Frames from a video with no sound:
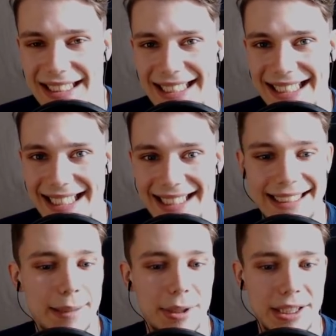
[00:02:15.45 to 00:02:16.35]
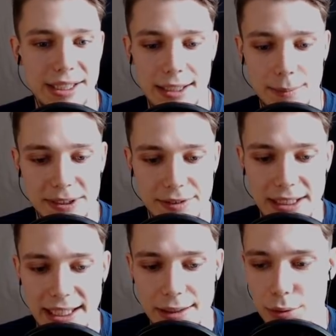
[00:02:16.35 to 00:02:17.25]
Ach, Herr Jemine, ich glaube, das war
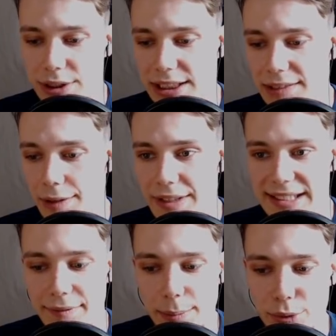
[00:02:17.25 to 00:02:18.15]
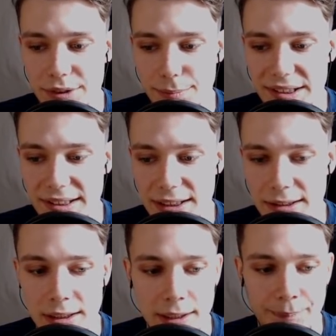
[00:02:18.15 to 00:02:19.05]
keine gute Idee, wenn wir jetzt einfach bloß ein
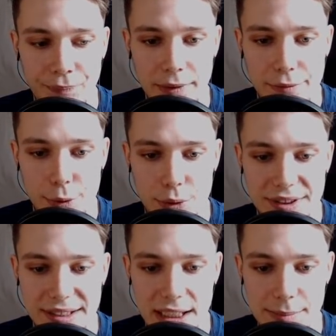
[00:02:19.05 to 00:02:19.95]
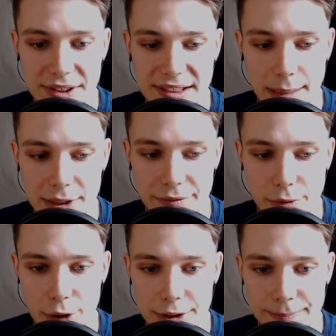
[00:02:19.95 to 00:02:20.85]
bisschen für uns selbst sammeln
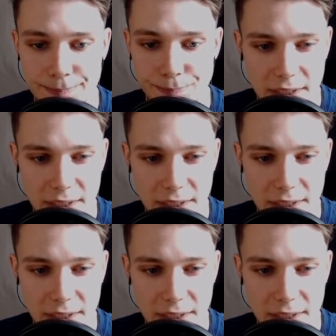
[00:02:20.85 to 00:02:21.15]
wollen.